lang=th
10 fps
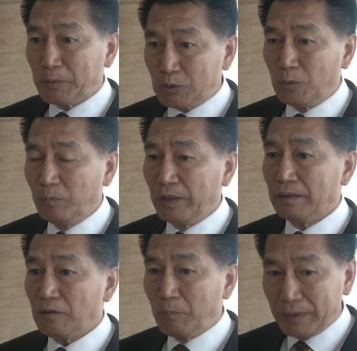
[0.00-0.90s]
ประชุมเนี่ย
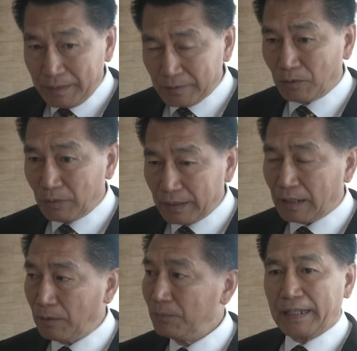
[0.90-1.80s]
ต้องมีที่จอดรถให้เขา